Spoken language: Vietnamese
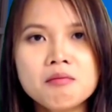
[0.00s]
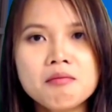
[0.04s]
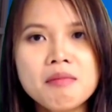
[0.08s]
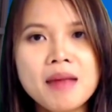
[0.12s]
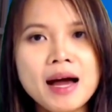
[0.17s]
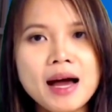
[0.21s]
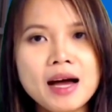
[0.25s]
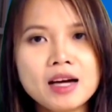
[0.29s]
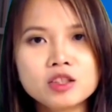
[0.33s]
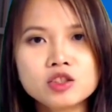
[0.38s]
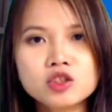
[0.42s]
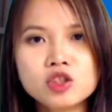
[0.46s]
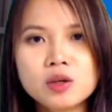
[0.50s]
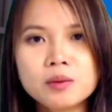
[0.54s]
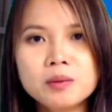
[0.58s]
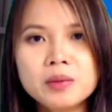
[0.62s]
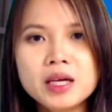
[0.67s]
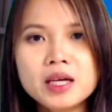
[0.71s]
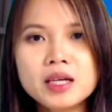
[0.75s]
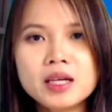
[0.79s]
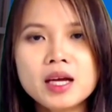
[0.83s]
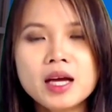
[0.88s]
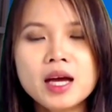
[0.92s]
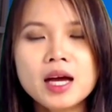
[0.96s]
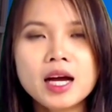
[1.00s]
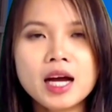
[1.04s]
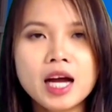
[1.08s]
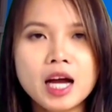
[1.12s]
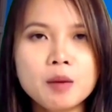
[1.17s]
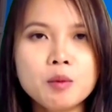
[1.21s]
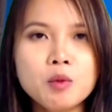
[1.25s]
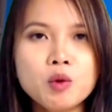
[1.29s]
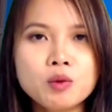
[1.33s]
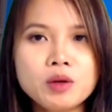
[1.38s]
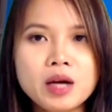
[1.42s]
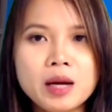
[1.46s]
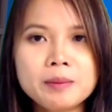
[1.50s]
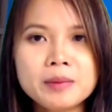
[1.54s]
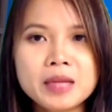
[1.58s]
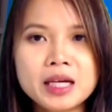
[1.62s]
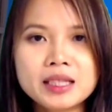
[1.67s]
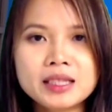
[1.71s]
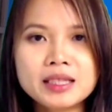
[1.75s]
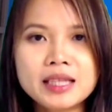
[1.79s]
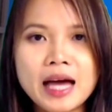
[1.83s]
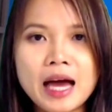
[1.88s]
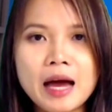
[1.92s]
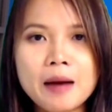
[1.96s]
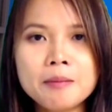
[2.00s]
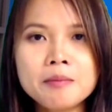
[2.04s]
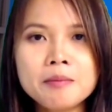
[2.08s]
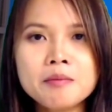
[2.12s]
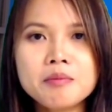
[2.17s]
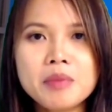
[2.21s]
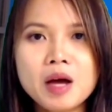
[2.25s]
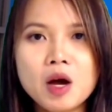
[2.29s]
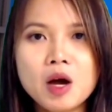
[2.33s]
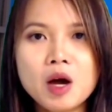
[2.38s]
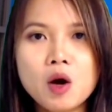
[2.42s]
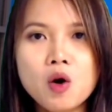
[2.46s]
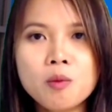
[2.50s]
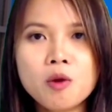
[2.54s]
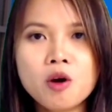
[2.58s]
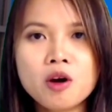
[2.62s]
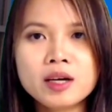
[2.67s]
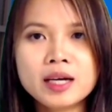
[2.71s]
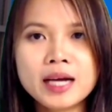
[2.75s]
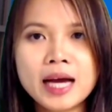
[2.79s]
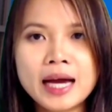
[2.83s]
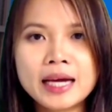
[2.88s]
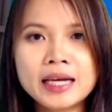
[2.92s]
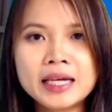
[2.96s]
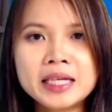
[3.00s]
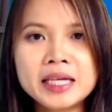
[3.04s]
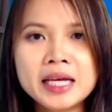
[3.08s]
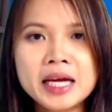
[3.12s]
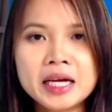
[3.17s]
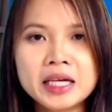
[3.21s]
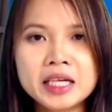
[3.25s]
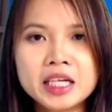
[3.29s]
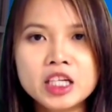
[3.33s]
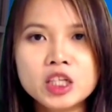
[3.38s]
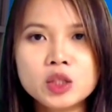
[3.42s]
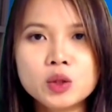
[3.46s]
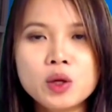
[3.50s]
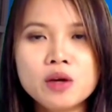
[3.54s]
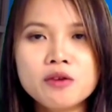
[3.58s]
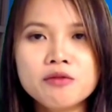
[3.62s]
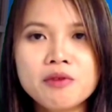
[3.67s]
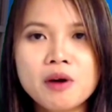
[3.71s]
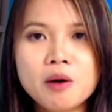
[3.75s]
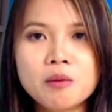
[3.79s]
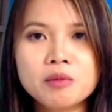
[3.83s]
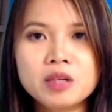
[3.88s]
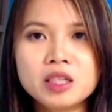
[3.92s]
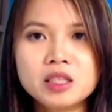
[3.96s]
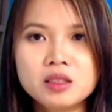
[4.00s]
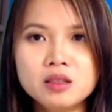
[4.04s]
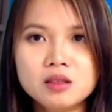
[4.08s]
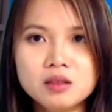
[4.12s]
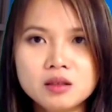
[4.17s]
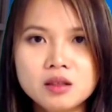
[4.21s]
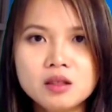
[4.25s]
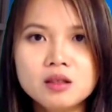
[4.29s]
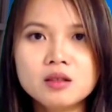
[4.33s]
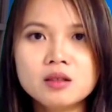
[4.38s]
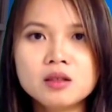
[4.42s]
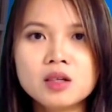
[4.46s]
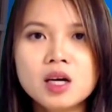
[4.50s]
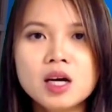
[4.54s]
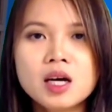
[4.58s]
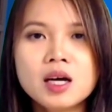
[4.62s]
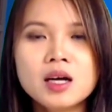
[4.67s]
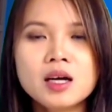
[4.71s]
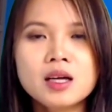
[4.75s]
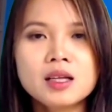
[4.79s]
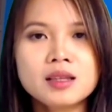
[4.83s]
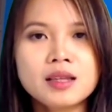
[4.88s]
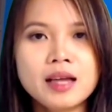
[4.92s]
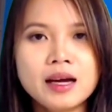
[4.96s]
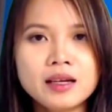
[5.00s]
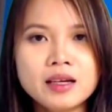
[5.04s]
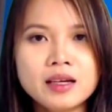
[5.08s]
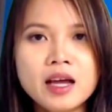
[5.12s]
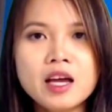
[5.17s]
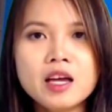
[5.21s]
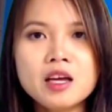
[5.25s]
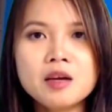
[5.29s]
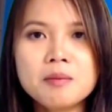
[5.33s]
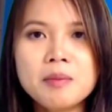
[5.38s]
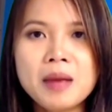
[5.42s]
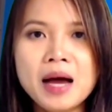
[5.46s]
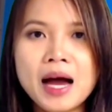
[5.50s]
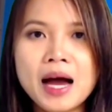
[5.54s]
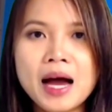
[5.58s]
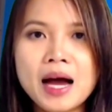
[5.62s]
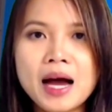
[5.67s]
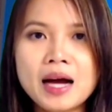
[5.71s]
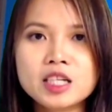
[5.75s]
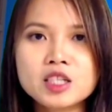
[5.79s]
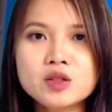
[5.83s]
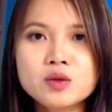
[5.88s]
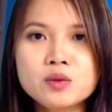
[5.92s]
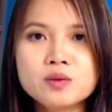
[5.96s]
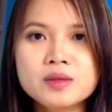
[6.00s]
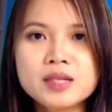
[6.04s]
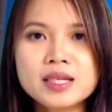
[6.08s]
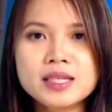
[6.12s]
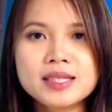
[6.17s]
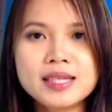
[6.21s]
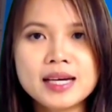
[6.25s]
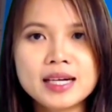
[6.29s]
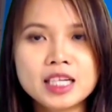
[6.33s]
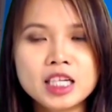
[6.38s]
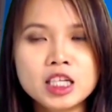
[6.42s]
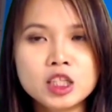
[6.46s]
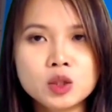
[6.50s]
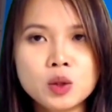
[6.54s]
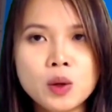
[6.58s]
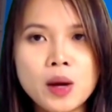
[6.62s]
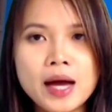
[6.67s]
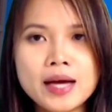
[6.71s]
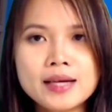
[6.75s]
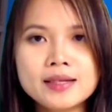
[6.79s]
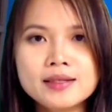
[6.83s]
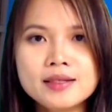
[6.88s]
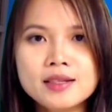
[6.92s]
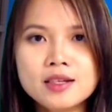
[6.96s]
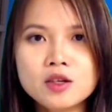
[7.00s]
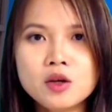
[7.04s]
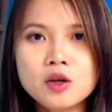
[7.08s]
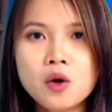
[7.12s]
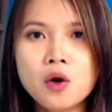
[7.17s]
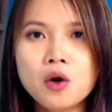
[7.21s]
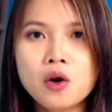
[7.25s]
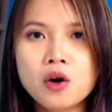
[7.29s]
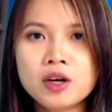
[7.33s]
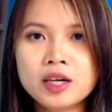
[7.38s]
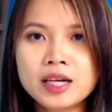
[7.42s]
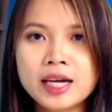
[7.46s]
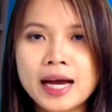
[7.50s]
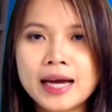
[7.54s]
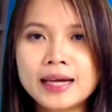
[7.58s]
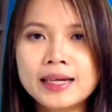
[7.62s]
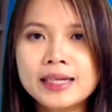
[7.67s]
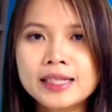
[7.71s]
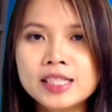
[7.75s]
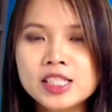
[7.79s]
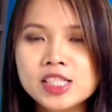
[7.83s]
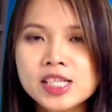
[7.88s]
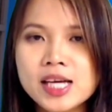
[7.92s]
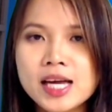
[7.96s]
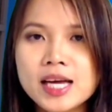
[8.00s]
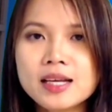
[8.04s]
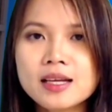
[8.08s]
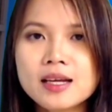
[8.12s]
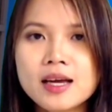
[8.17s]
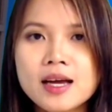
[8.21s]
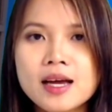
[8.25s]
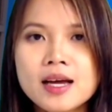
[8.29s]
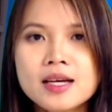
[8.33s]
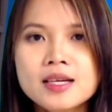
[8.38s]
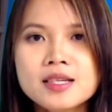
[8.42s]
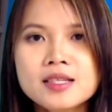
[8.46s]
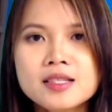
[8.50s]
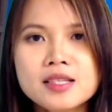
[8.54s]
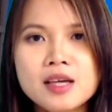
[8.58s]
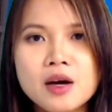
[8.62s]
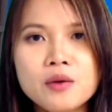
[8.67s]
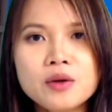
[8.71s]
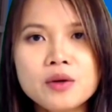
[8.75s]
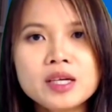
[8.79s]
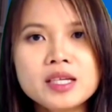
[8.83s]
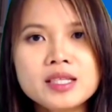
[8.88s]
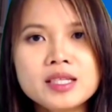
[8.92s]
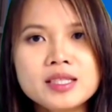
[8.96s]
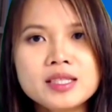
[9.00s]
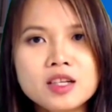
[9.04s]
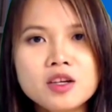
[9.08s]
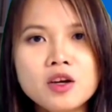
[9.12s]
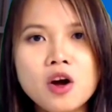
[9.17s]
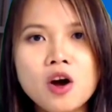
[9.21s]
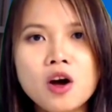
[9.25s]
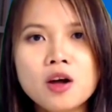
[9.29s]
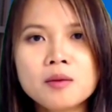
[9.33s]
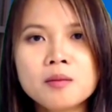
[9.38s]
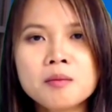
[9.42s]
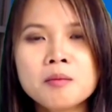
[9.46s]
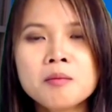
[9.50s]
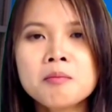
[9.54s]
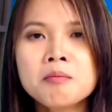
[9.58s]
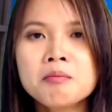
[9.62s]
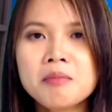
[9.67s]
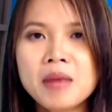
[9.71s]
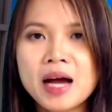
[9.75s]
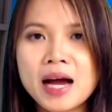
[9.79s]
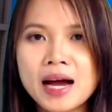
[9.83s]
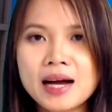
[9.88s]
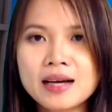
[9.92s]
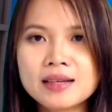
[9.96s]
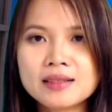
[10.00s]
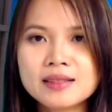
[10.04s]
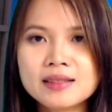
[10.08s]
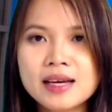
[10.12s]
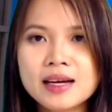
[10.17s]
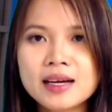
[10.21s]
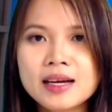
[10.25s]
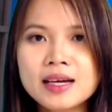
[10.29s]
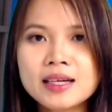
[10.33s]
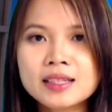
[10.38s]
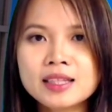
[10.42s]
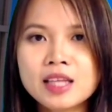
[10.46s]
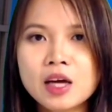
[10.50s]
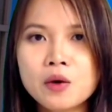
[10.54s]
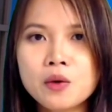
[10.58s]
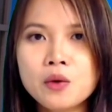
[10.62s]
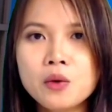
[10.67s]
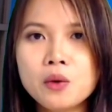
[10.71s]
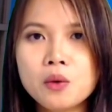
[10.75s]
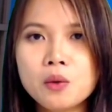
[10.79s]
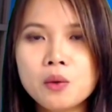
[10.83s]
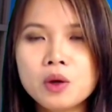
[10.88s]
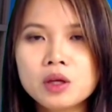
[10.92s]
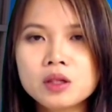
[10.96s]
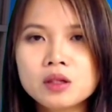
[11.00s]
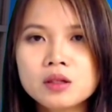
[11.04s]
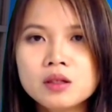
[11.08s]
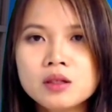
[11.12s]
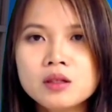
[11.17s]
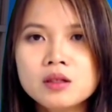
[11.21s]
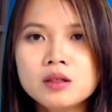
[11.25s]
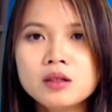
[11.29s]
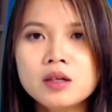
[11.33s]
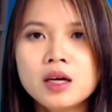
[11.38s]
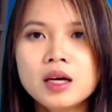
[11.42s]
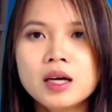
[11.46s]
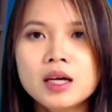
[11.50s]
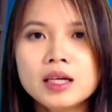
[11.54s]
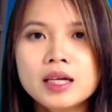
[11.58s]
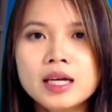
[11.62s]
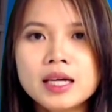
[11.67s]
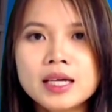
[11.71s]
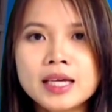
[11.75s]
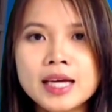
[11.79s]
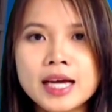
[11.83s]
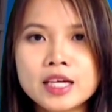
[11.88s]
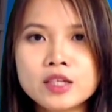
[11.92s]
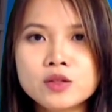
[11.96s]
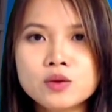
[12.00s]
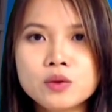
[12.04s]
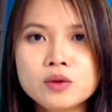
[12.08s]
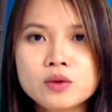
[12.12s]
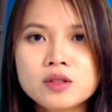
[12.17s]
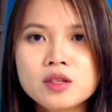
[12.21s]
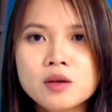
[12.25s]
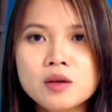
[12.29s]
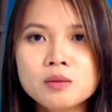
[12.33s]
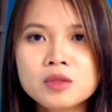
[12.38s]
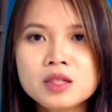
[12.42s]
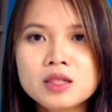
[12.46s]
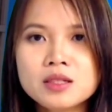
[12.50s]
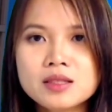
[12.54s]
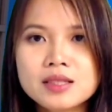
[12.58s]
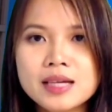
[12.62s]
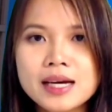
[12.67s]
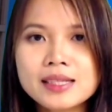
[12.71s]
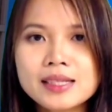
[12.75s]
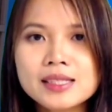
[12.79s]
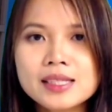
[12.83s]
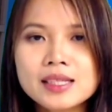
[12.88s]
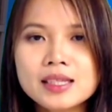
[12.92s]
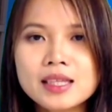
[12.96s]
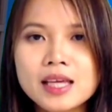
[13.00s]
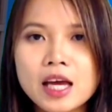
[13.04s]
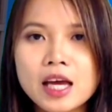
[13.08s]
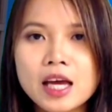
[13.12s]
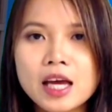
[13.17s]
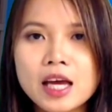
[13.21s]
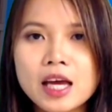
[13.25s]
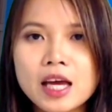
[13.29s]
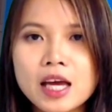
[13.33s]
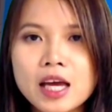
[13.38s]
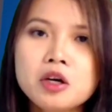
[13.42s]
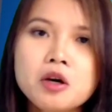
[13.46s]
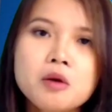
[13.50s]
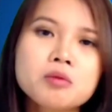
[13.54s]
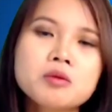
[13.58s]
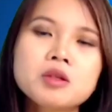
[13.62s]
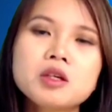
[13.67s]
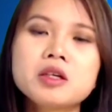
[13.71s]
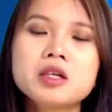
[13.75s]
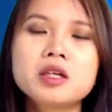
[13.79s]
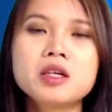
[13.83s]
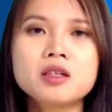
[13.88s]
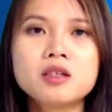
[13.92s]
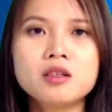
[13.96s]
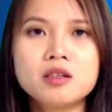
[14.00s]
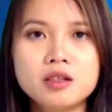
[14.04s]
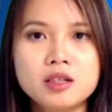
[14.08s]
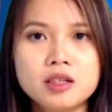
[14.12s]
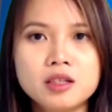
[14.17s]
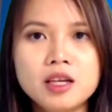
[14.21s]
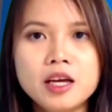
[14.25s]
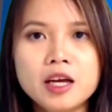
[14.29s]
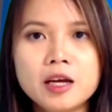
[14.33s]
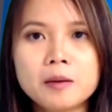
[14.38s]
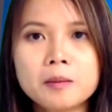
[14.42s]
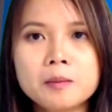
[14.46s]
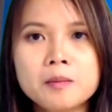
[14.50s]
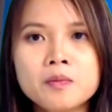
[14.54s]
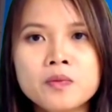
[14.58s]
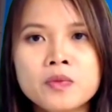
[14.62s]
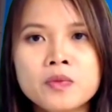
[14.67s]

Bà Hằng cho biết ngày 5 tháng 8 bà ôm con gái đến nhà nghỉ thuê phòng để tự tử. Tại đây bà Hằng đã dùng dây sạc điện thoại siết cổ con gái đến chết. Sau khi giết con, bà Hằng ra kênh Tàu hổ quận 4 định nhảy xuống sông tự sát chết theo nhưng không thực hiện được ý định.